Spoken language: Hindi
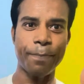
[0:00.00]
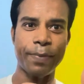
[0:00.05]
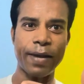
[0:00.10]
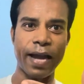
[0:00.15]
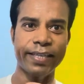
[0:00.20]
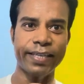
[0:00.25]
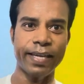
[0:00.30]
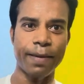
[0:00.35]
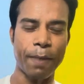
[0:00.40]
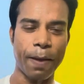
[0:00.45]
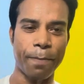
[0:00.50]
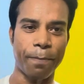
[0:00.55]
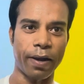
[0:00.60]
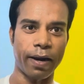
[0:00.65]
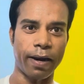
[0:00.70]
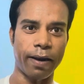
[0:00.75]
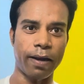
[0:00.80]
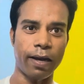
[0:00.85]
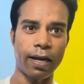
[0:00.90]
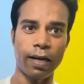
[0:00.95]
का ये पेपर
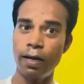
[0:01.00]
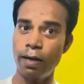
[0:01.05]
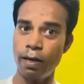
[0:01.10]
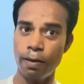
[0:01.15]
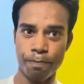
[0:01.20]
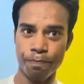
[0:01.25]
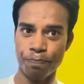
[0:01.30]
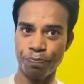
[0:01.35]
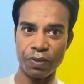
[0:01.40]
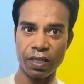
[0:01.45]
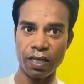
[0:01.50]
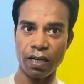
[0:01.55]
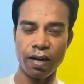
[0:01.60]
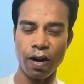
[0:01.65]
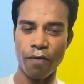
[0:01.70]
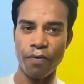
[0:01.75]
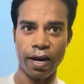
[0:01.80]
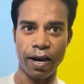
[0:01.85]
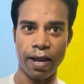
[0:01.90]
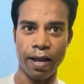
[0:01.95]
आ,
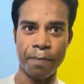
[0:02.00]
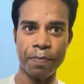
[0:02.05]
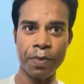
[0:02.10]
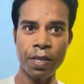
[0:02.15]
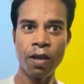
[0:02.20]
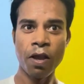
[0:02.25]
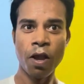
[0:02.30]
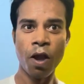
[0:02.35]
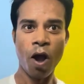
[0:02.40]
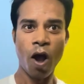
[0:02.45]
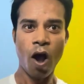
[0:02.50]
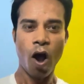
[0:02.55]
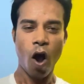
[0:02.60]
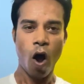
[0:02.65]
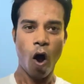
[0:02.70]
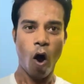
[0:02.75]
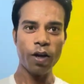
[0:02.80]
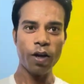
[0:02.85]
रबर है और